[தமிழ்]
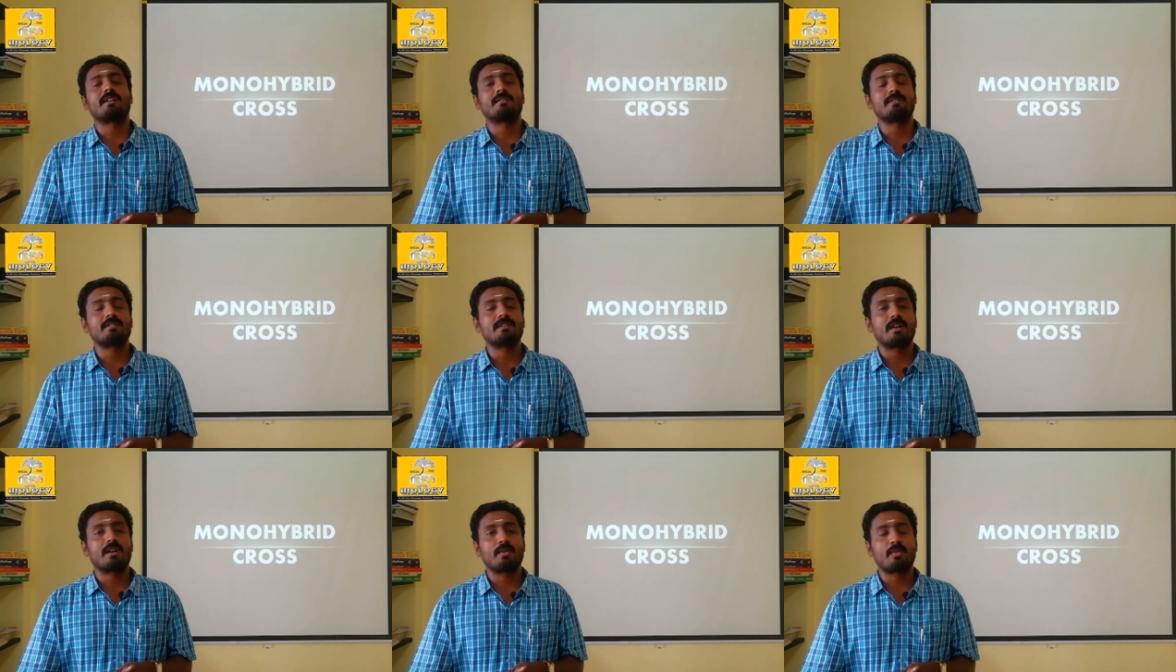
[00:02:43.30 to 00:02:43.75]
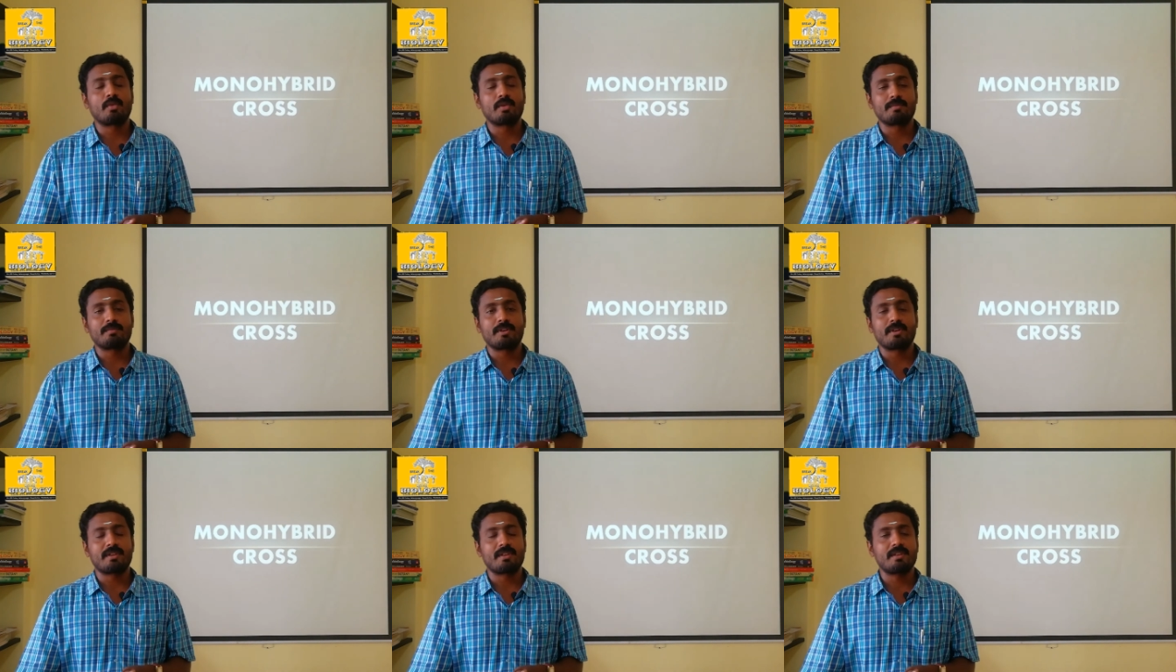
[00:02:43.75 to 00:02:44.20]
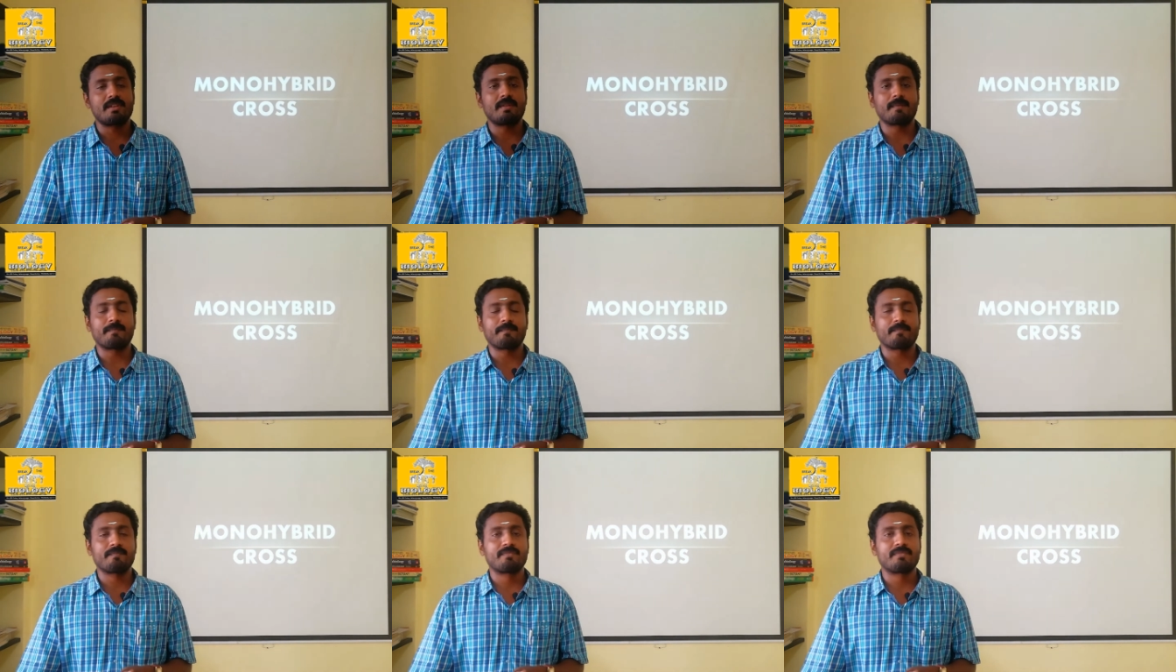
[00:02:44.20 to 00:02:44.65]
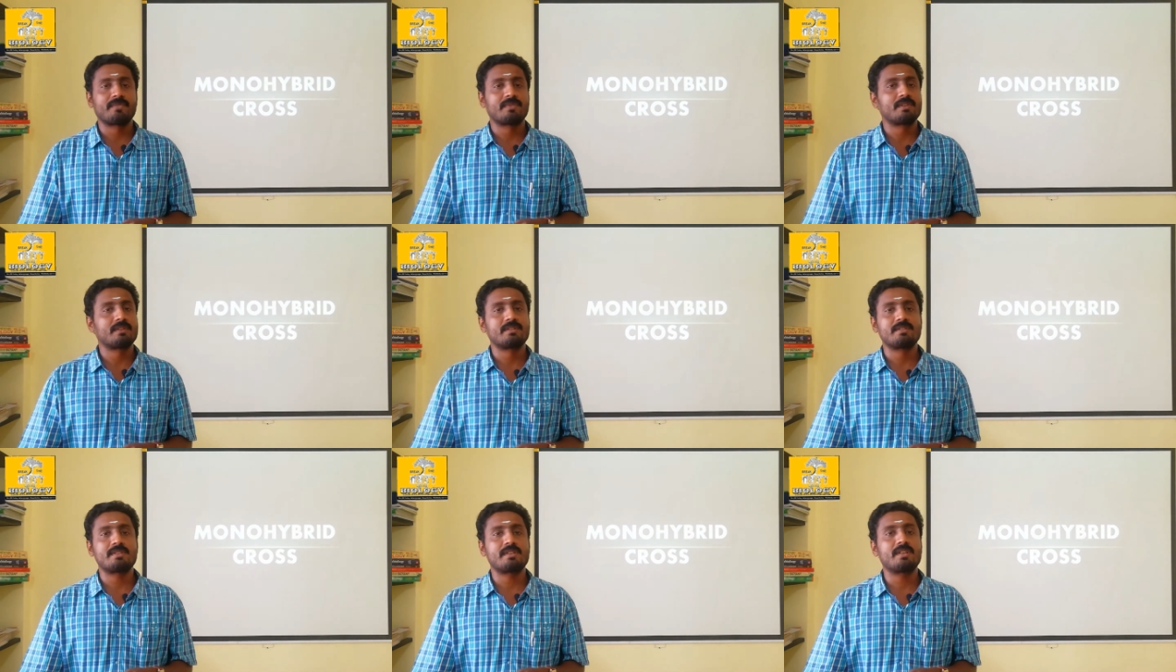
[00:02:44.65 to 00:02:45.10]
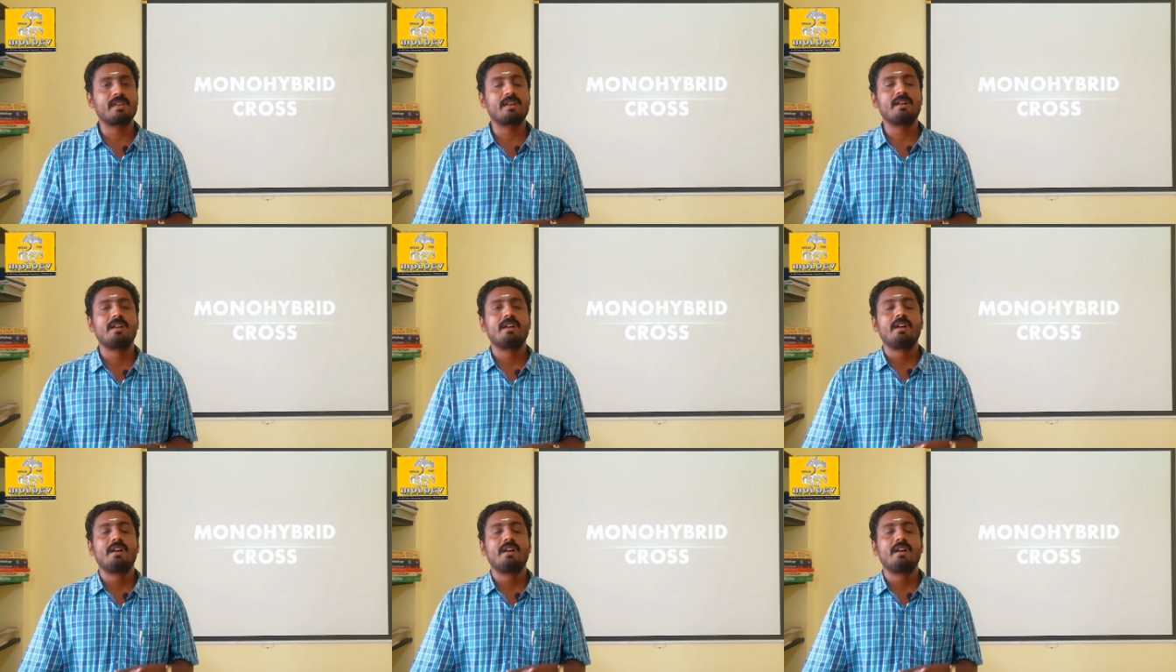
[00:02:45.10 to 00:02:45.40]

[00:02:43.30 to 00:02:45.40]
வந்து கண்ட்ரோல் பண்ணுது சரியா